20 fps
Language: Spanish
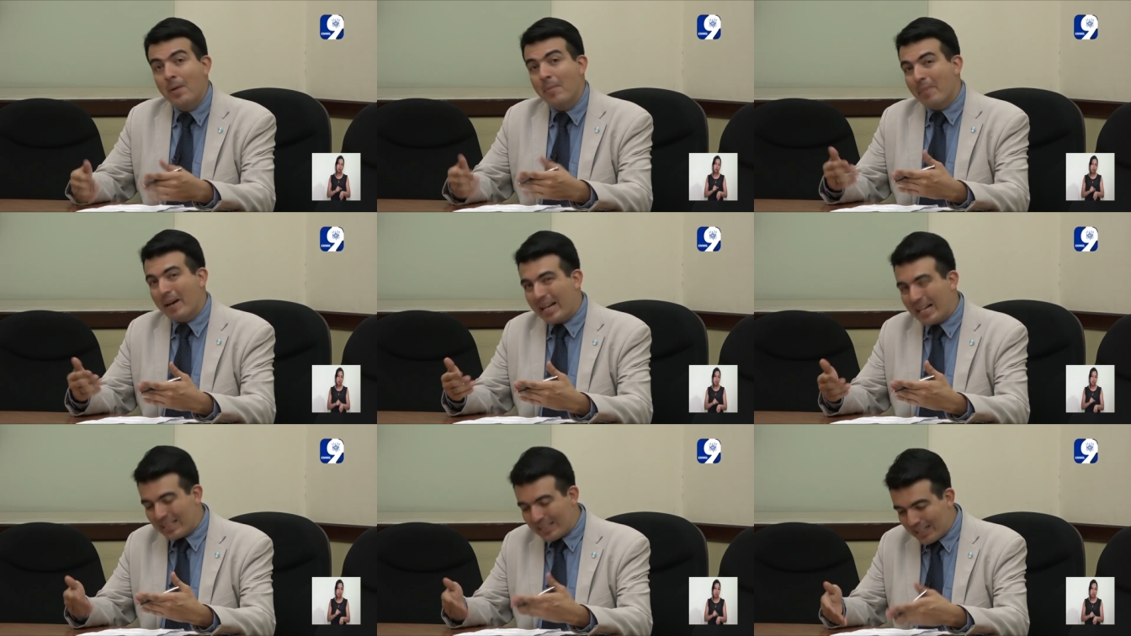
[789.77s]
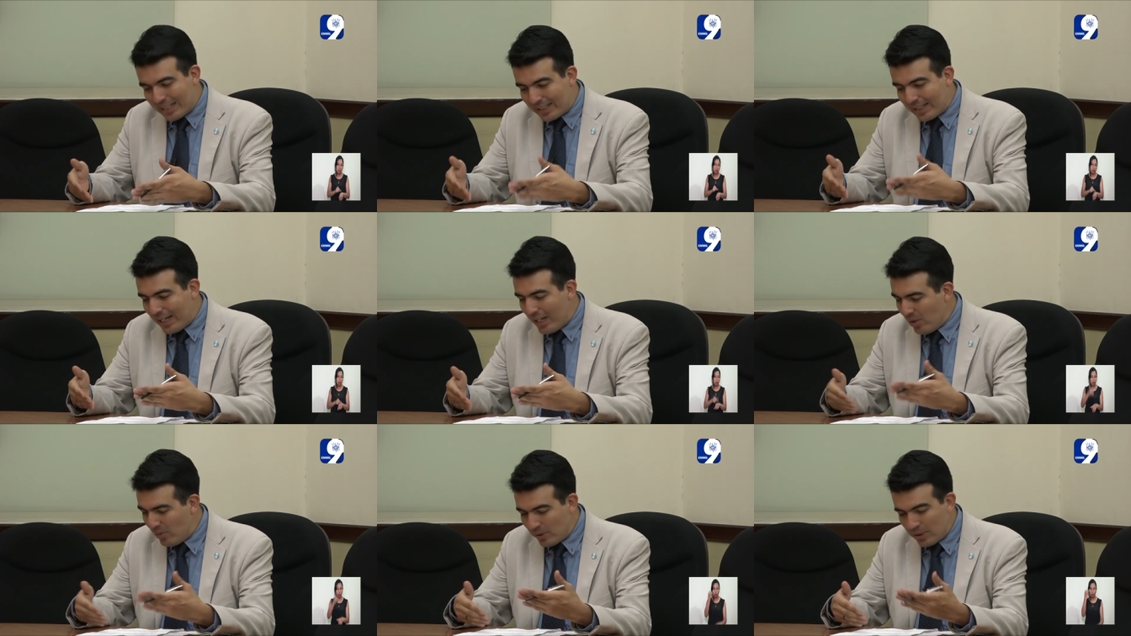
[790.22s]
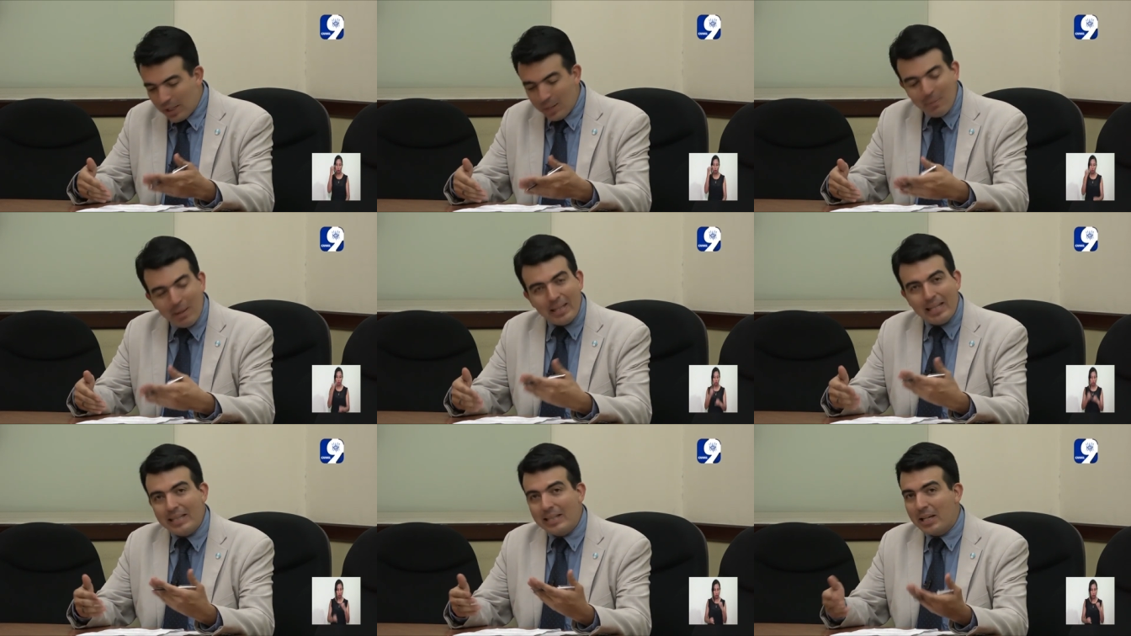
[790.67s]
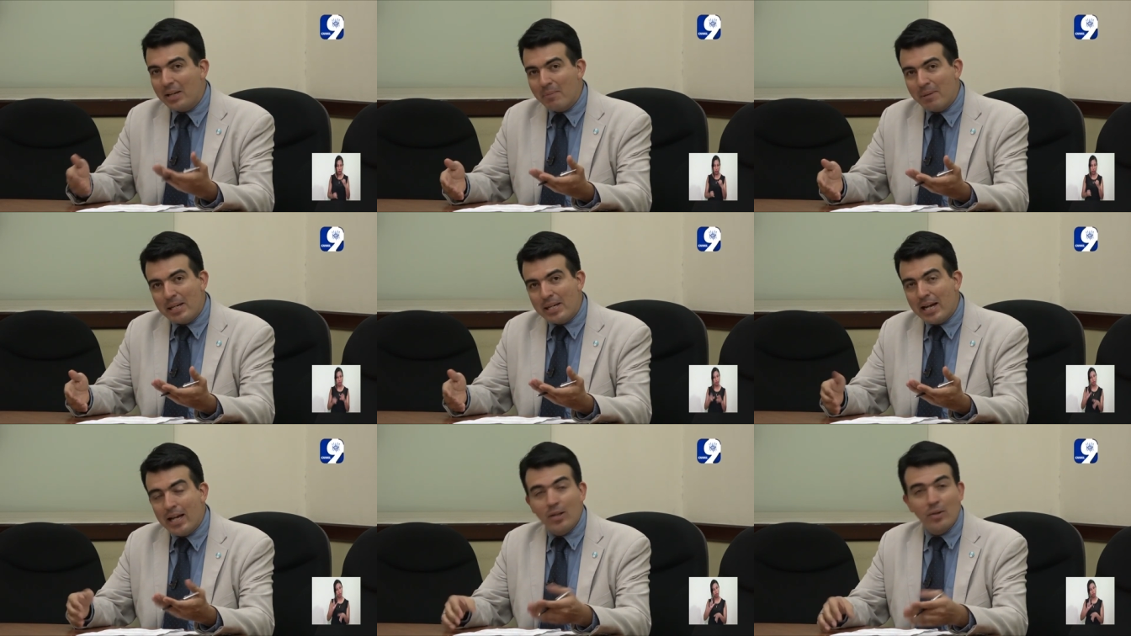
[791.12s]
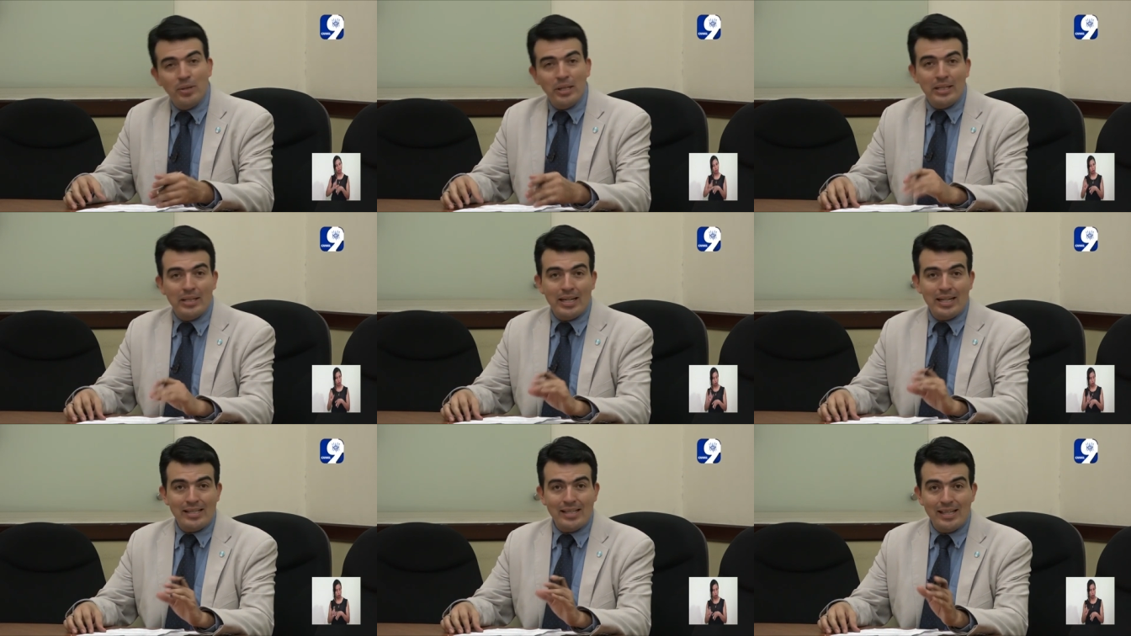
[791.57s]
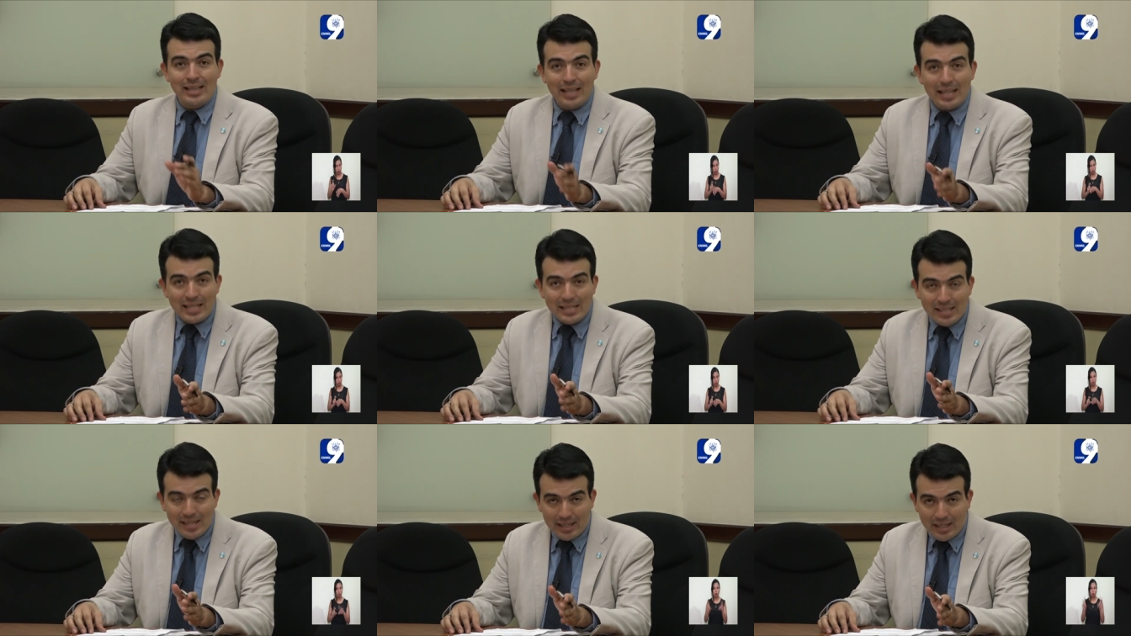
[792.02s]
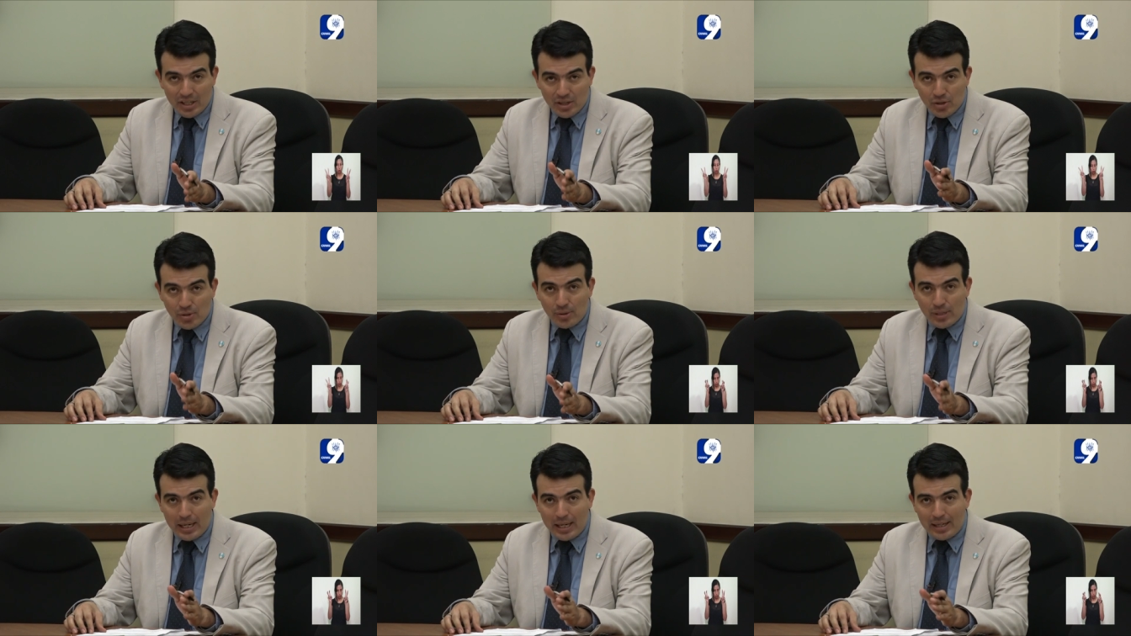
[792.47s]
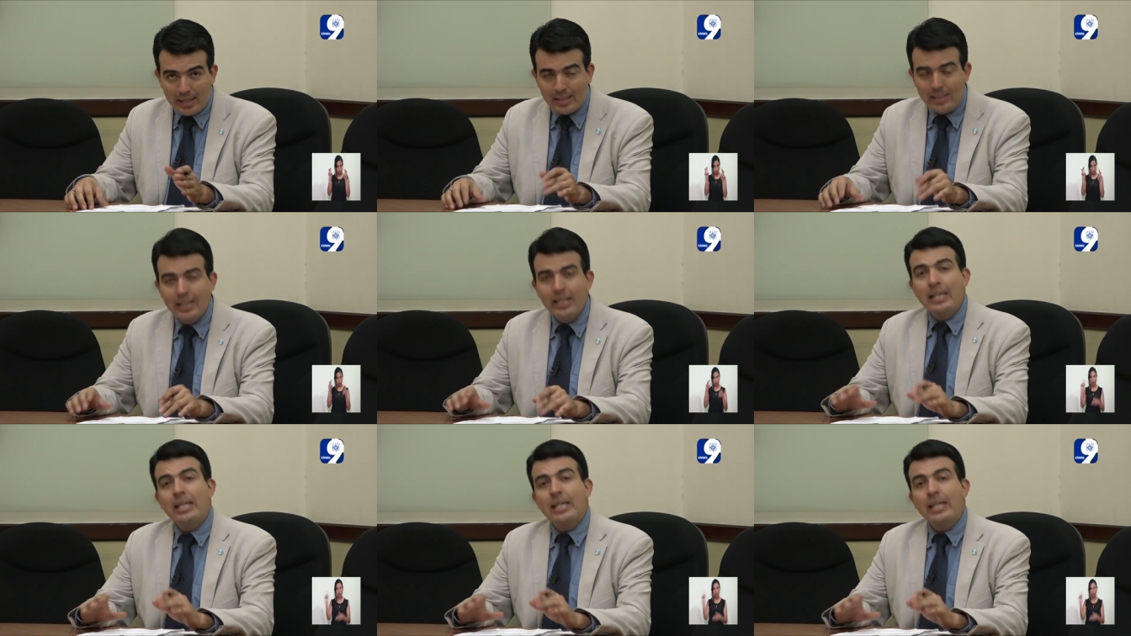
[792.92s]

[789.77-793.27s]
para tratar un tema determinado de trascendencia nacional